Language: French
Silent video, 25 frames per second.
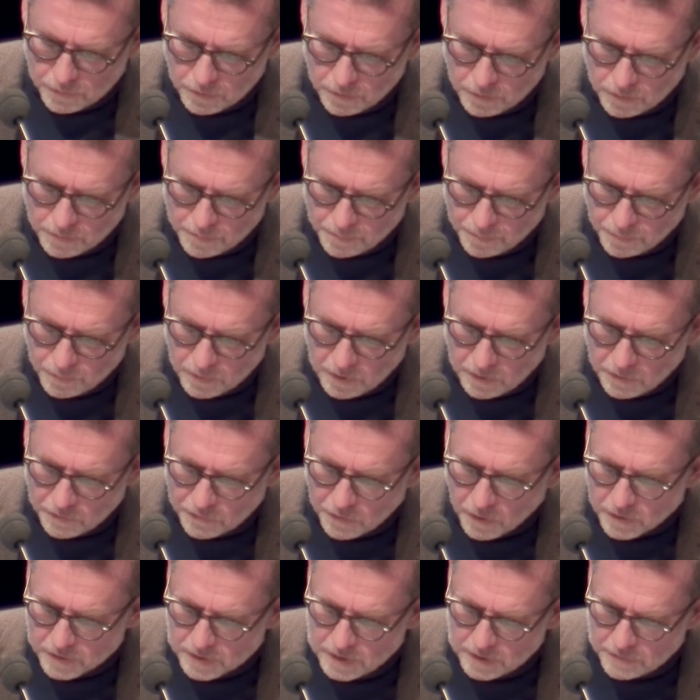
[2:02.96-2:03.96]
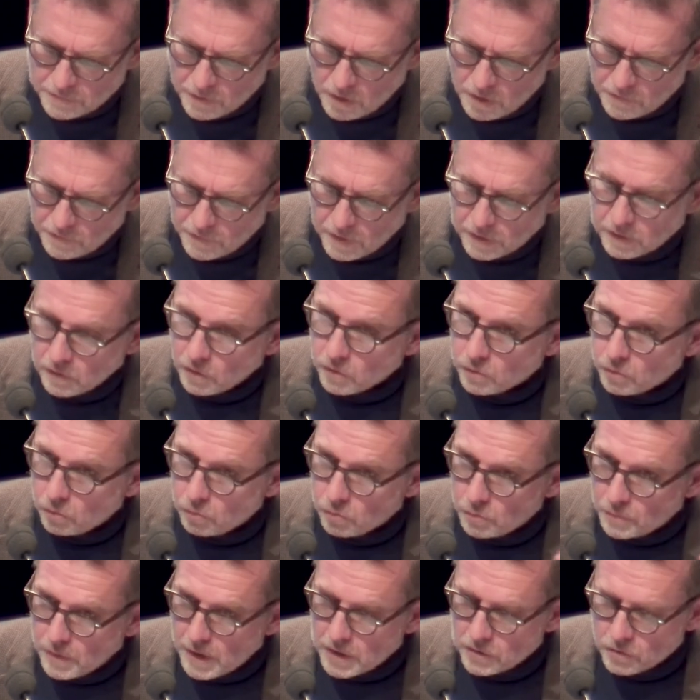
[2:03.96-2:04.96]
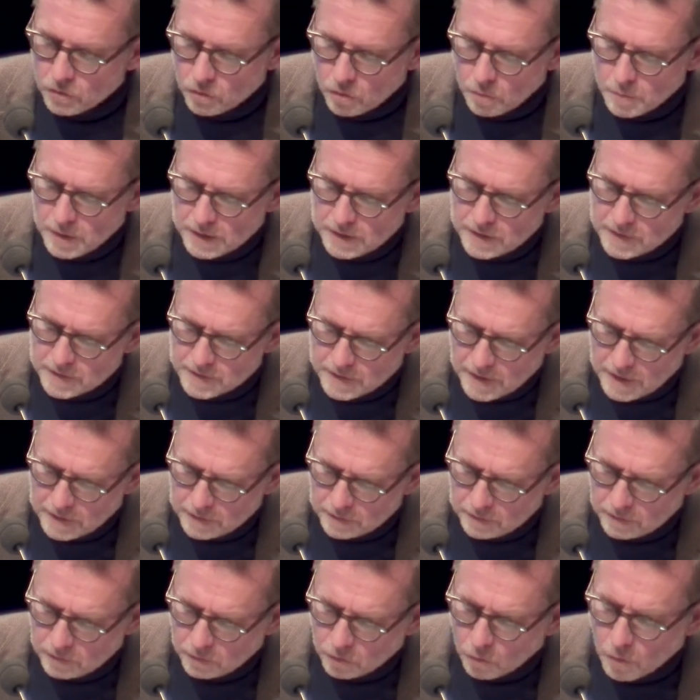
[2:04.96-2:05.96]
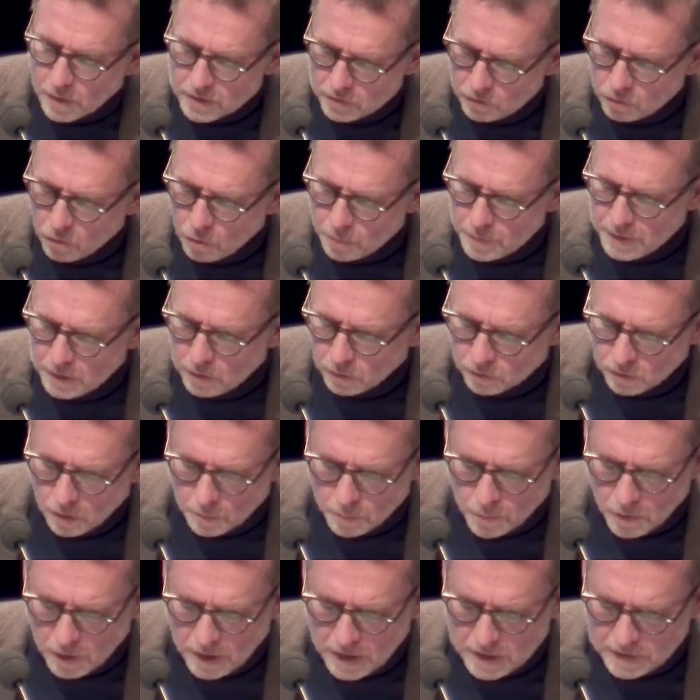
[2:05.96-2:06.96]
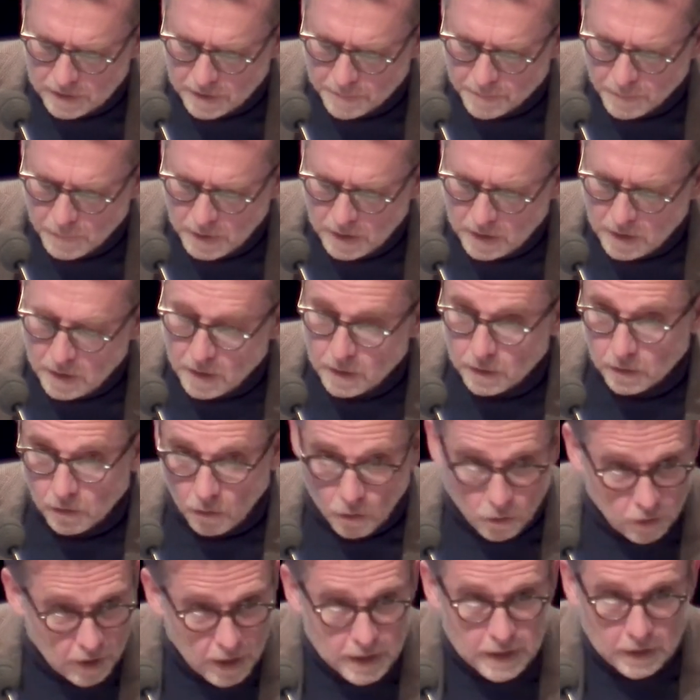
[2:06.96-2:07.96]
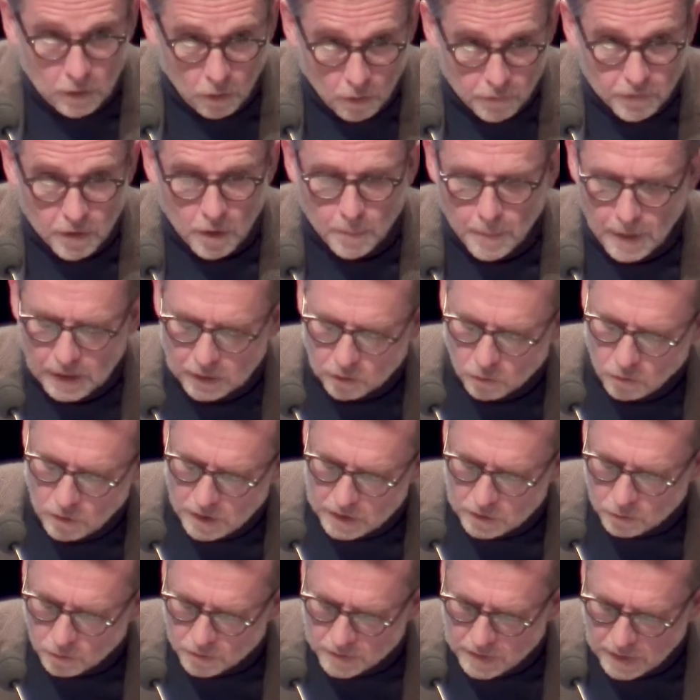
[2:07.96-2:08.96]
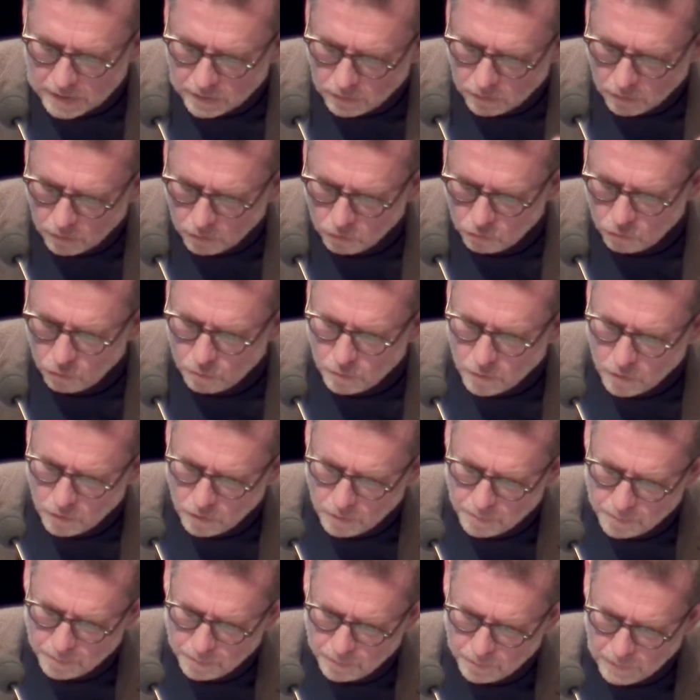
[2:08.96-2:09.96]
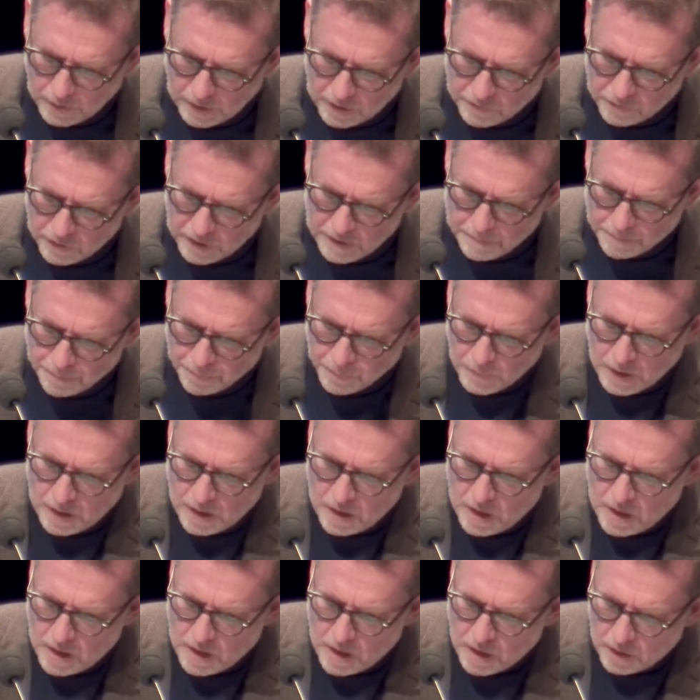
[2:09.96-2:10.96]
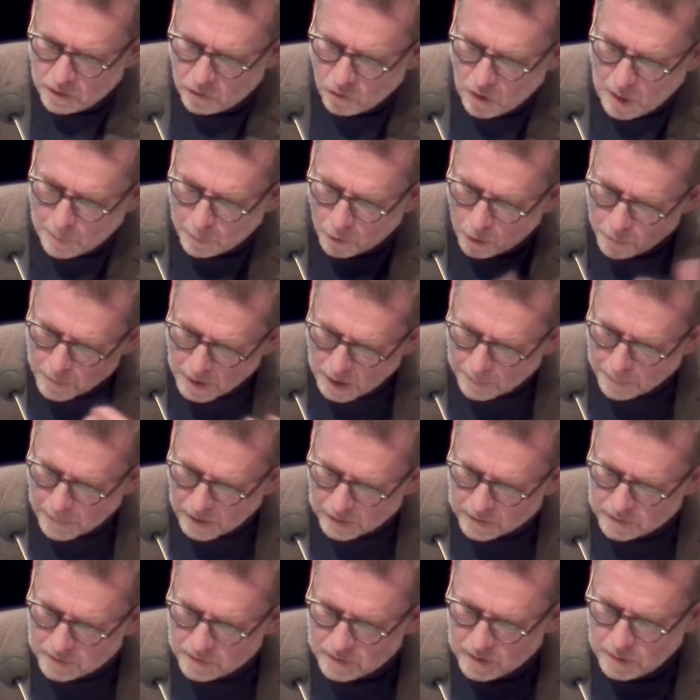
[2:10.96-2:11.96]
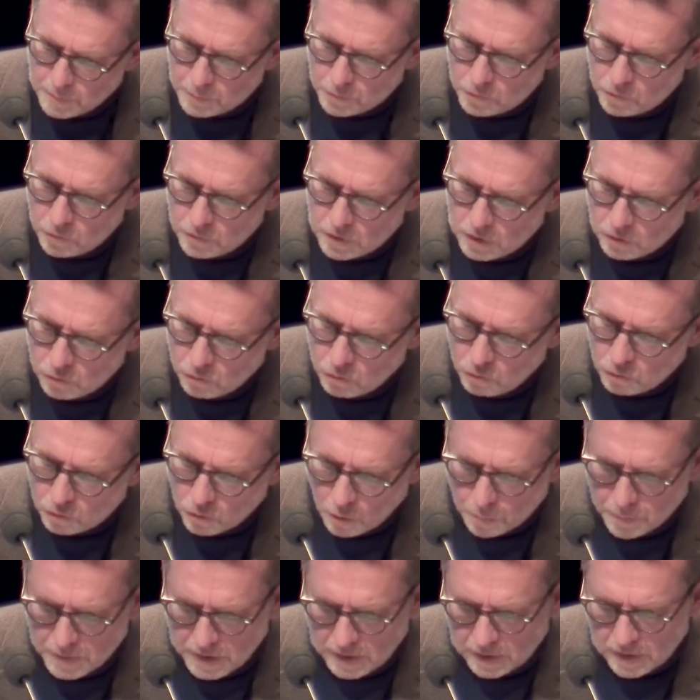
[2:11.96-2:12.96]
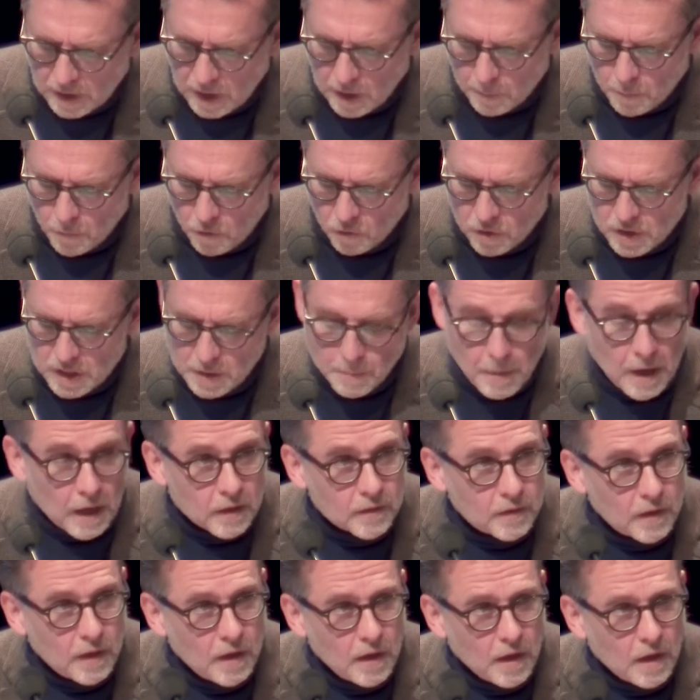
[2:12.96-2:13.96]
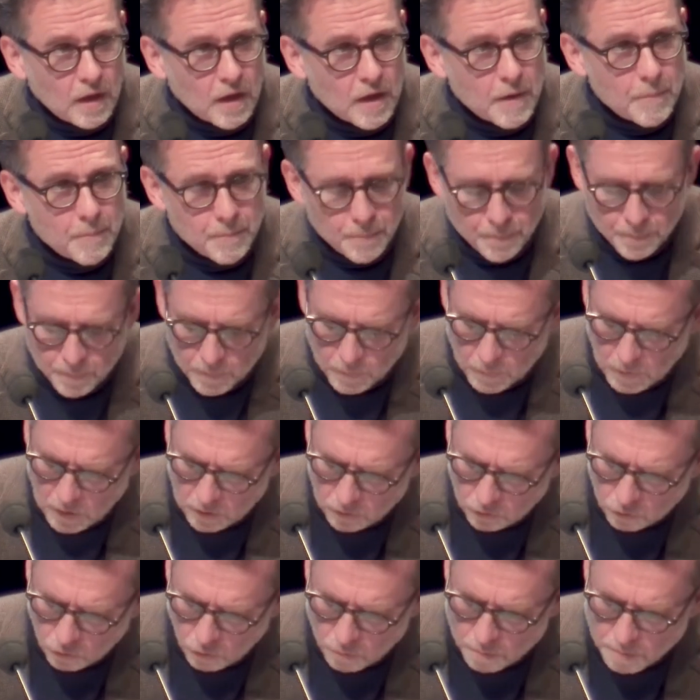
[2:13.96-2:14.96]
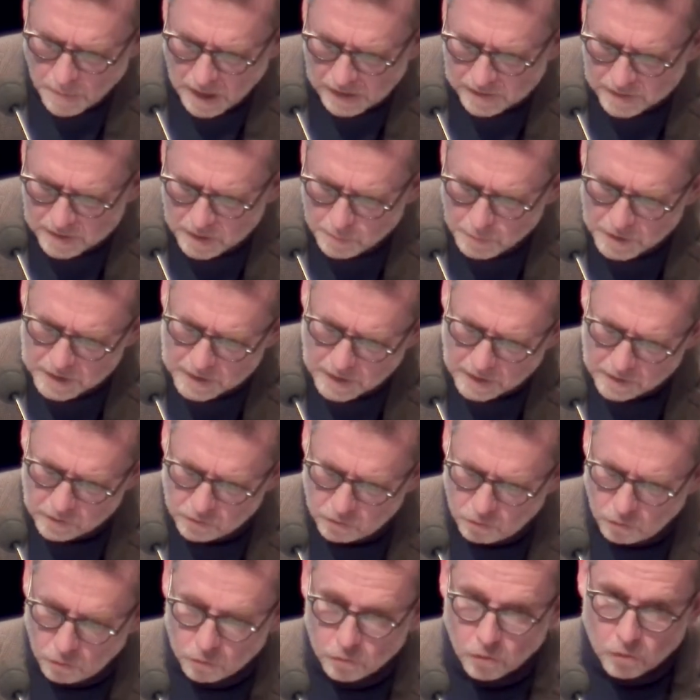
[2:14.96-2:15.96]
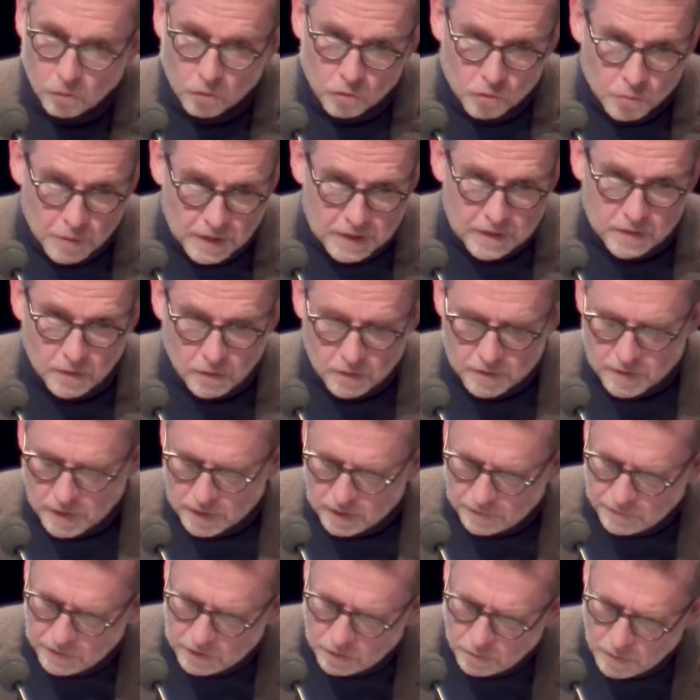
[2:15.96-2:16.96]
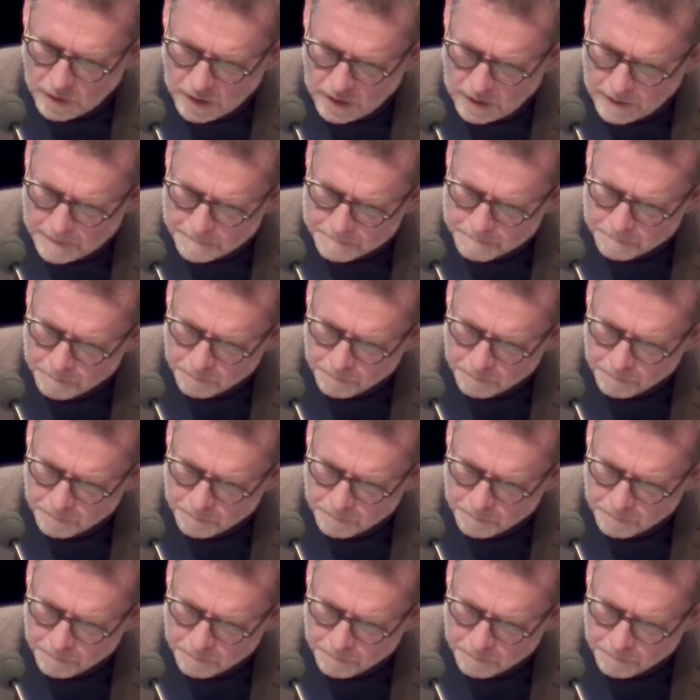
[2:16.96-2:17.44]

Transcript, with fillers: euh, Francis Wolff, hein, dans son ouvrage de 2017, Trois utopies contemporaines, dans lequel il revient en particulier sur cette double rêverie, que la première participe d'une utopie clairement libertaire, de maximisation de nos jouissances individuelles,